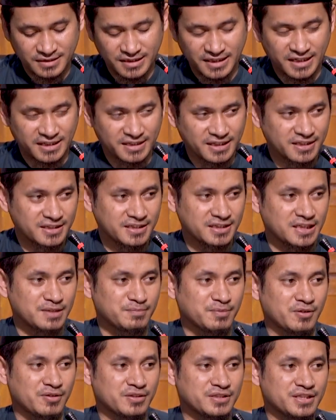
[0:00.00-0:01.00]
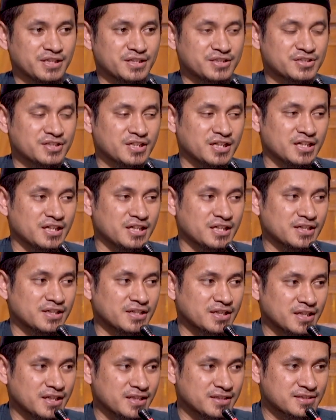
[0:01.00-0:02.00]
Lihat lagi di bawahnya
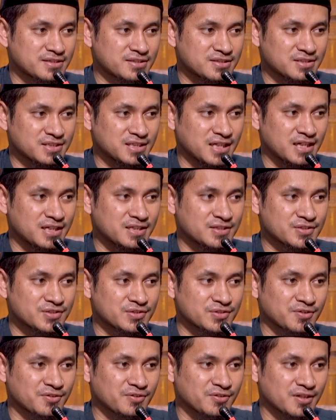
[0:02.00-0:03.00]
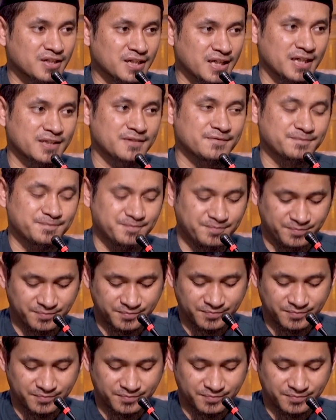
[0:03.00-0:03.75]
syarat sah sholat.